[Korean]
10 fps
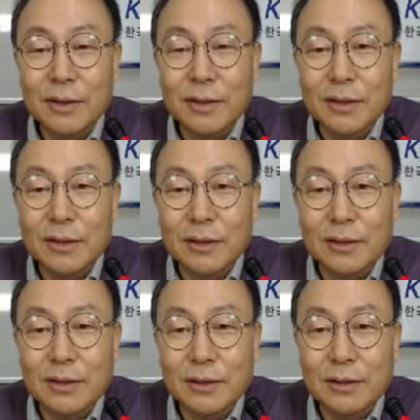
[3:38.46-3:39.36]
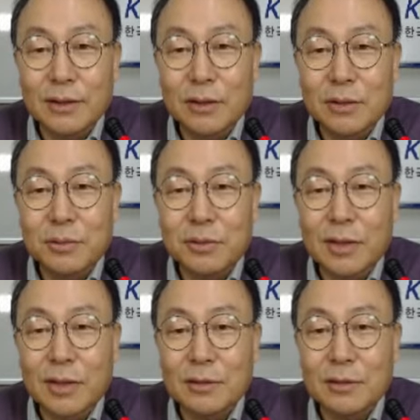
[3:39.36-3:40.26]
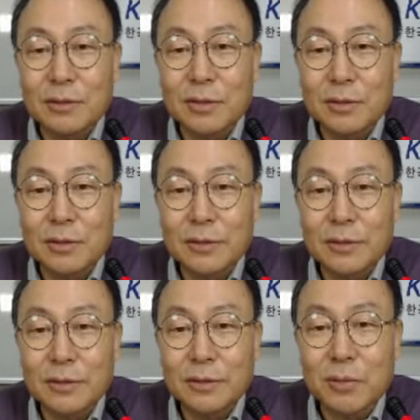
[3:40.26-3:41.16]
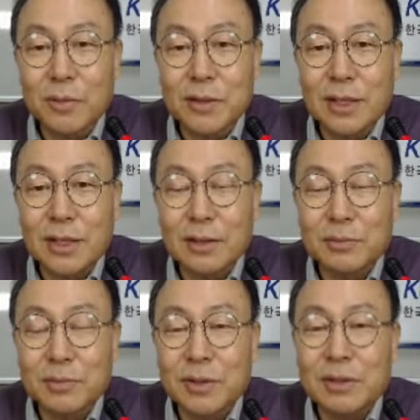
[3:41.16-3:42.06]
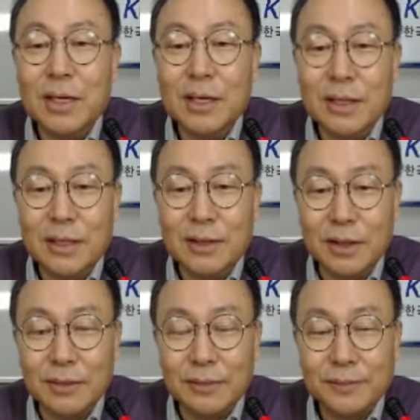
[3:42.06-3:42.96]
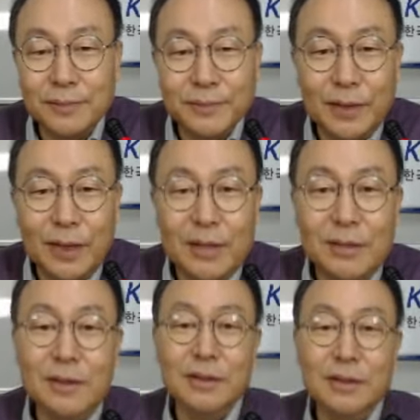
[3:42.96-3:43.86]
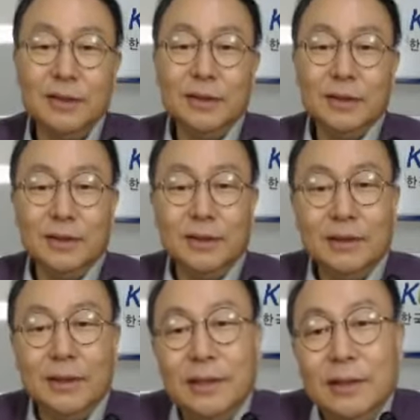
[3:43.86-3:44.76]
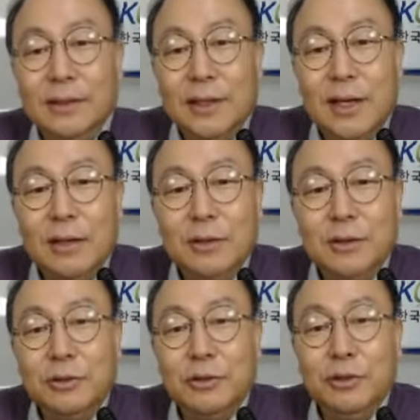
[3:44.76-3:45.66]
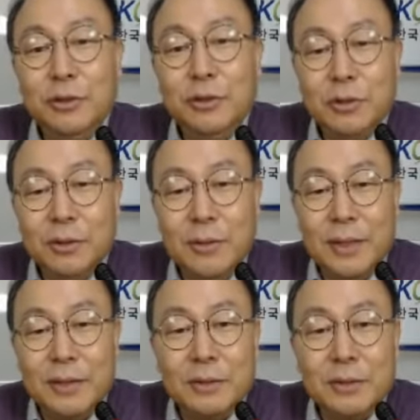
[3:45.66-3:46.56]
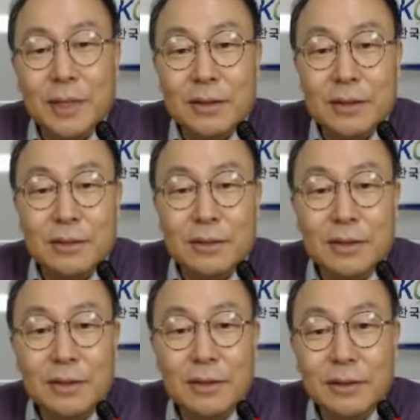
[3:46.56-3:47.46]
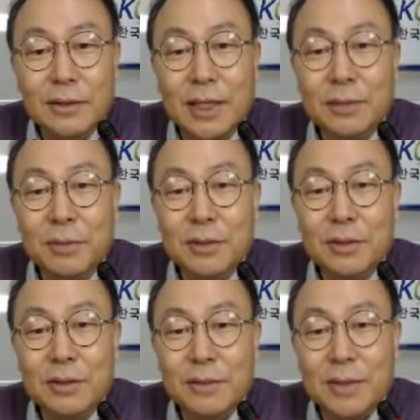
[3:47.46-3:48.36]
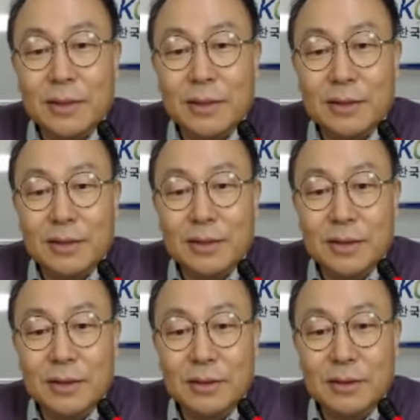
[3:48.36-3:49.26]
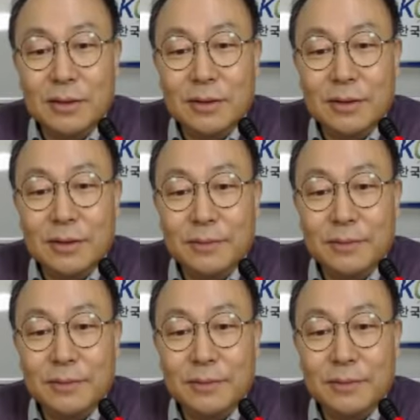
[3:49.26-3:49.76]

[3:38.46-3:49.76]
어, 재료부터 해가지고 서비스까지 부분을 선택하게 돼 있어요. 그래서 어, 제가 그 두 요소를 매트릭스 만들어서 체크 포인트를 만들어 드렸어요. 그래서